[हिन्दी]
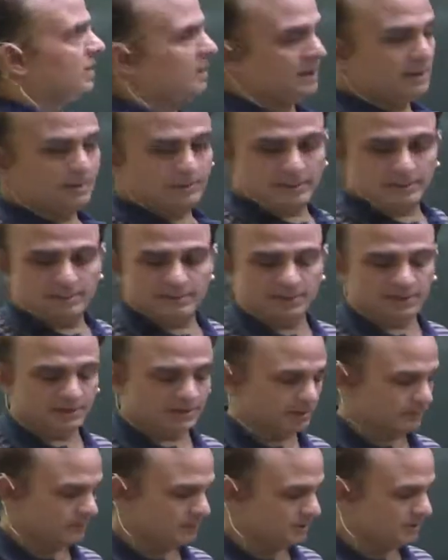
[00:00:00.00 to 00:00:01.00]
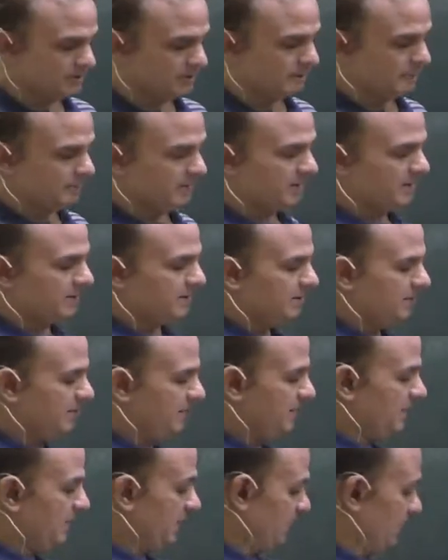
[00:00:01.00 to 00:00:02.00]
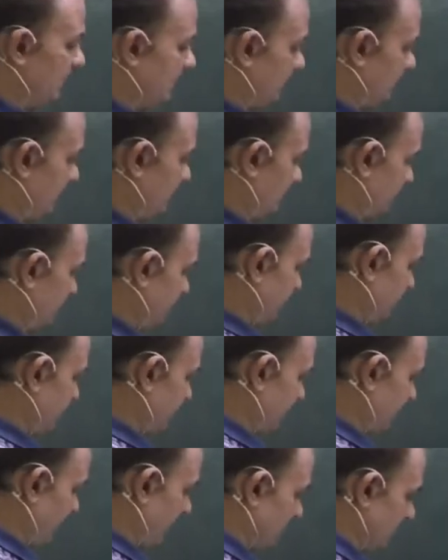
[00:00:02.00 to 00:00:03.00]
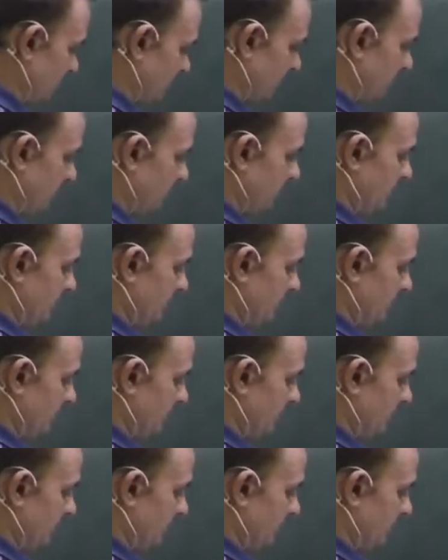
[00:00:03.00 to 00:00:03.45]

अब आप देखिए क्वेश्चन नंबर एट सेवन सॉरी